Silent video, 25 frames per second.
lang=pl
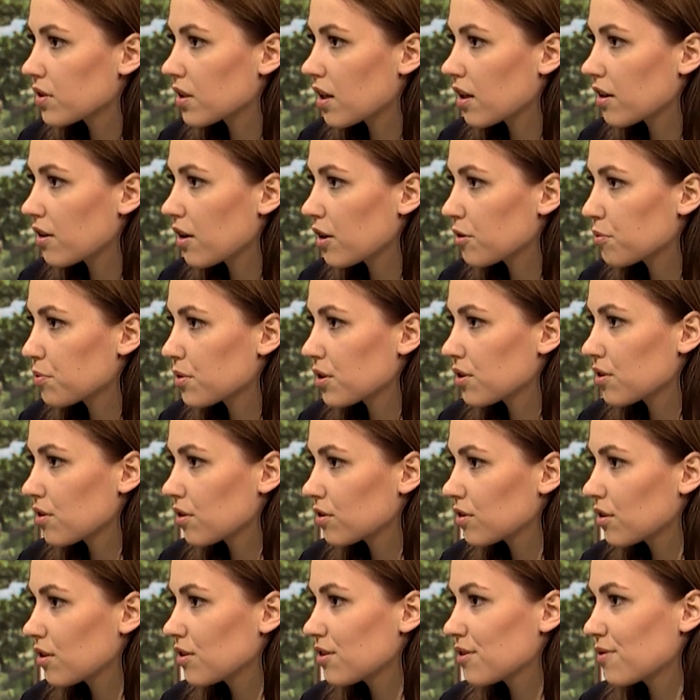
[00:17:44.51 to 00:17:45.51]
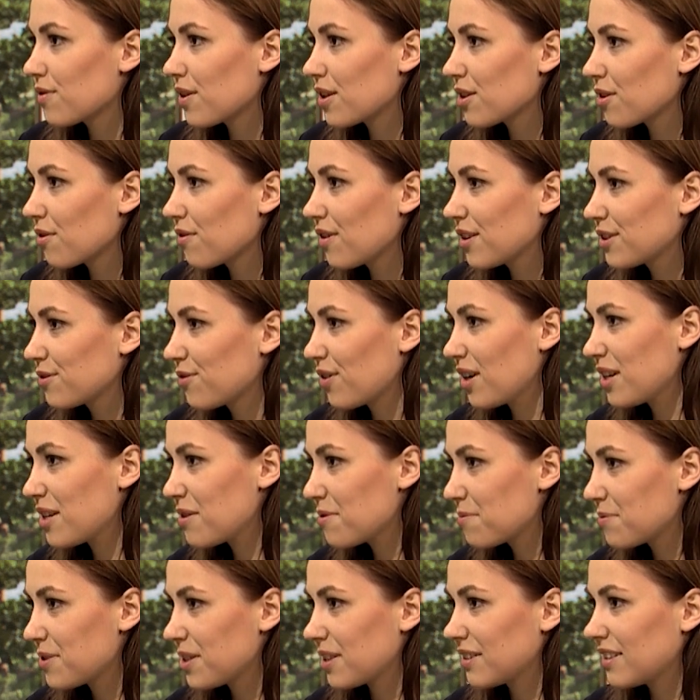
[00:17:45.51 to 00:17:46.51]
wyskakiwać tak. przez okno i zwariować w
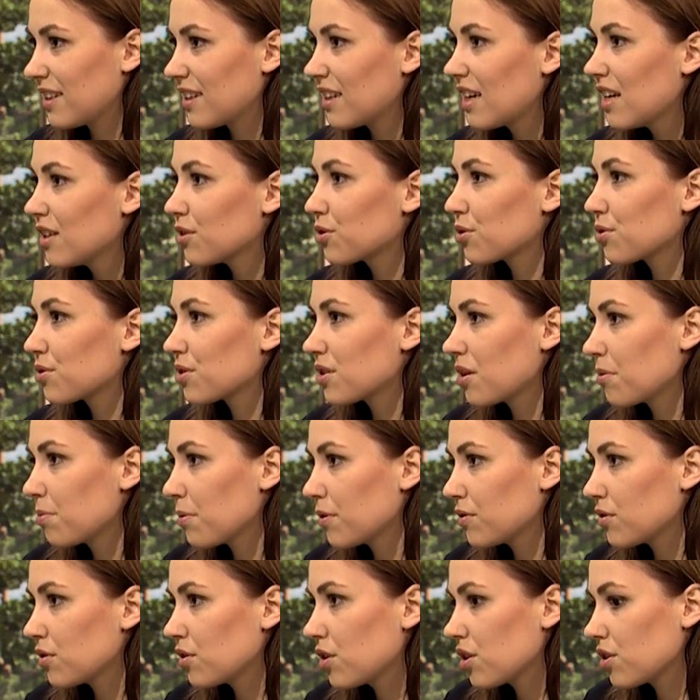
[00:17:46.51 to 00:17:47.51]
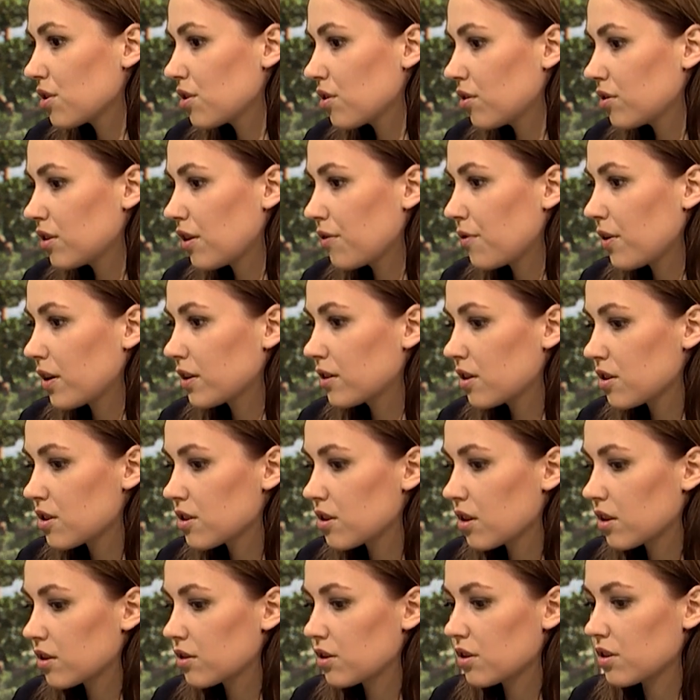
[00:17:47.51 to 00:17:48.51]
Egipcie, tak? To już na pewno, jeśli ona
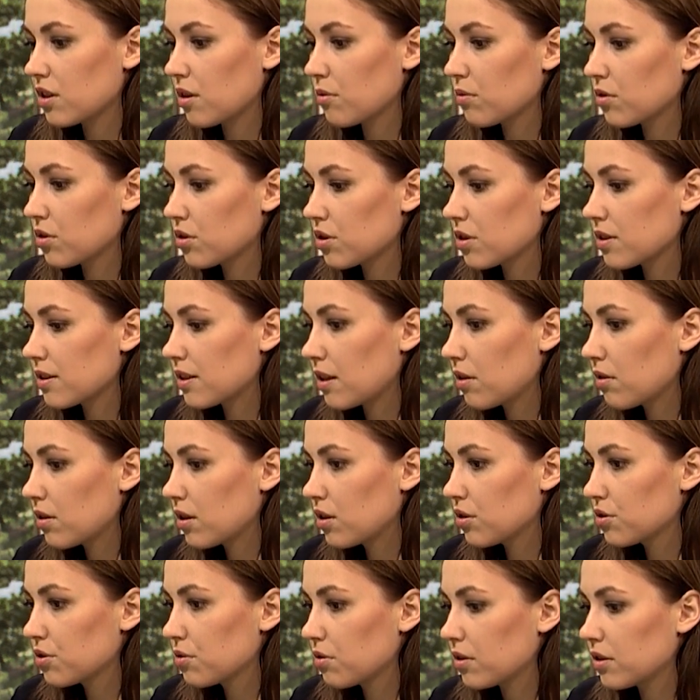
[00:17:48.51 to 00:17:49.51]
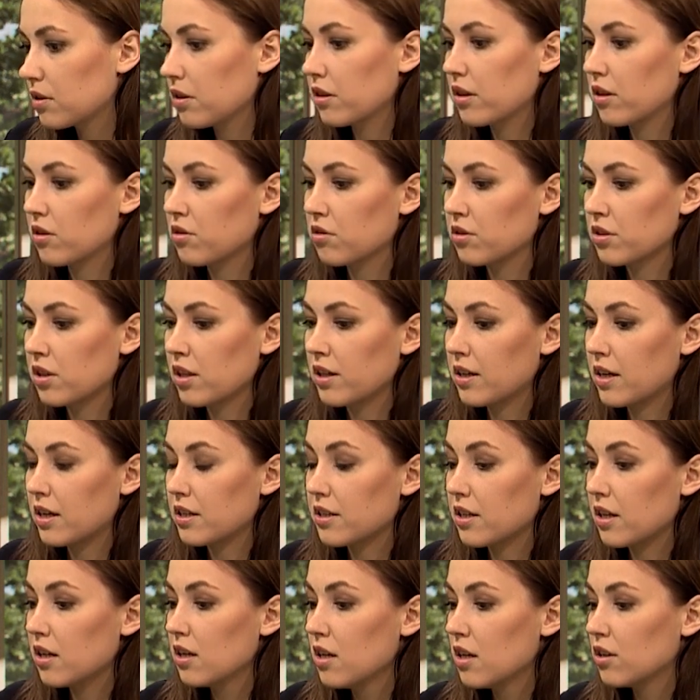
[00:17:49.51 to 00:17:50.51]
faktycznie gdzieś tam korzystała, chodziła do jakiegoś
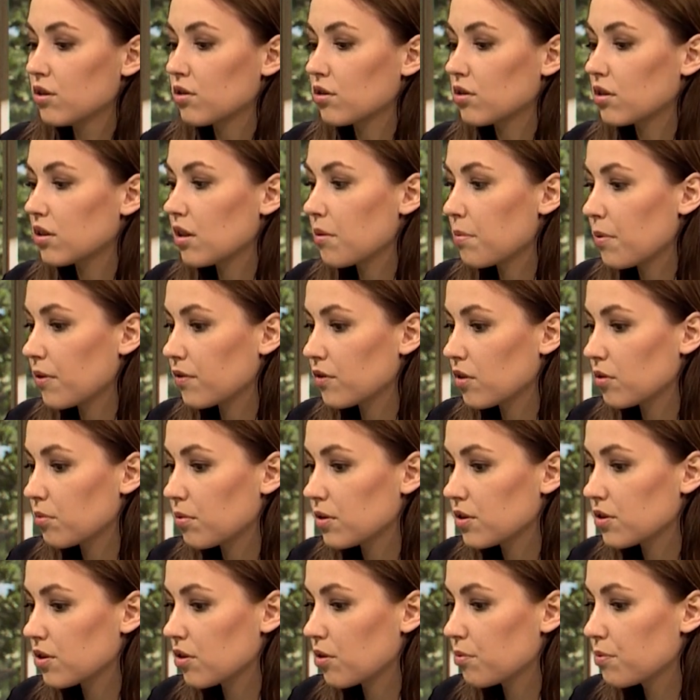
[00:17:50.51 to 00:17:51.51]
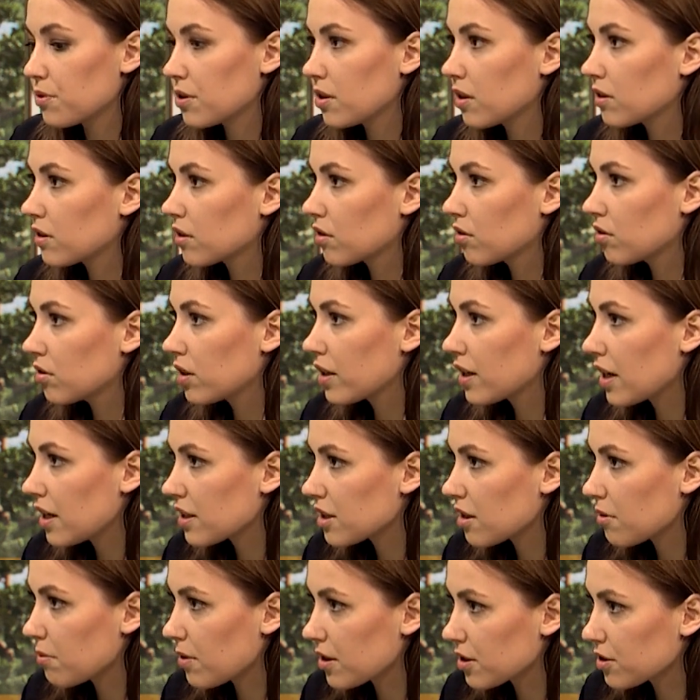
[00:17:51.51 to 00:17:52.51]
lekarza, no to na pewno będzie opinia tego
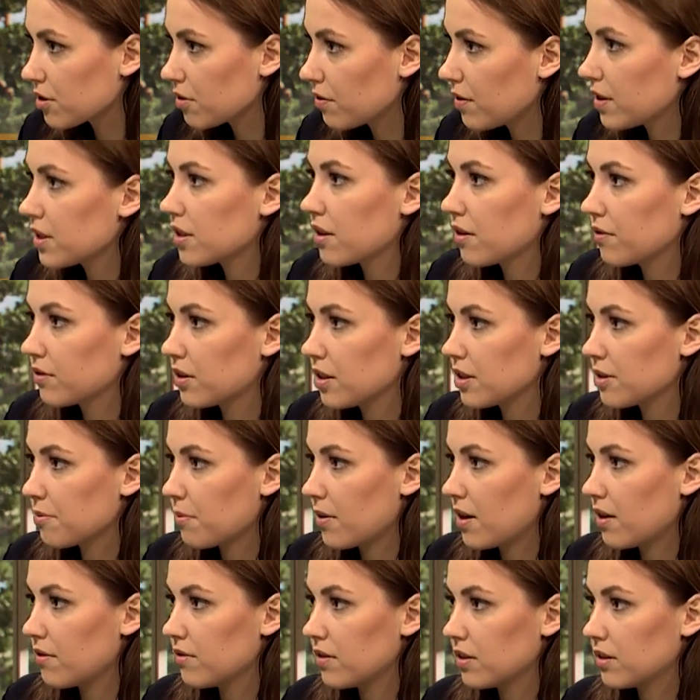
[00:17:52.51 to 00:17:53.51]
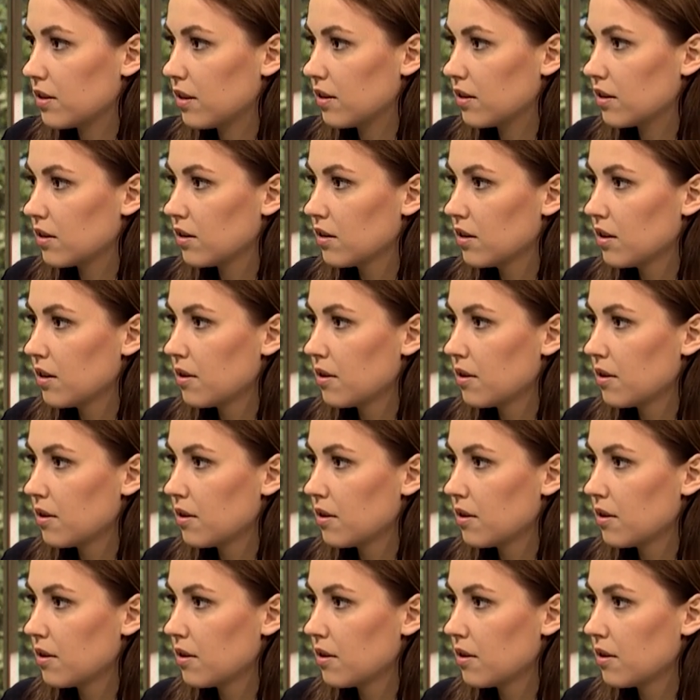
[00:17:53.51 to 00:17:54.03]
lekarza bardzo ważna w tej tak, sprawie, tak. tak?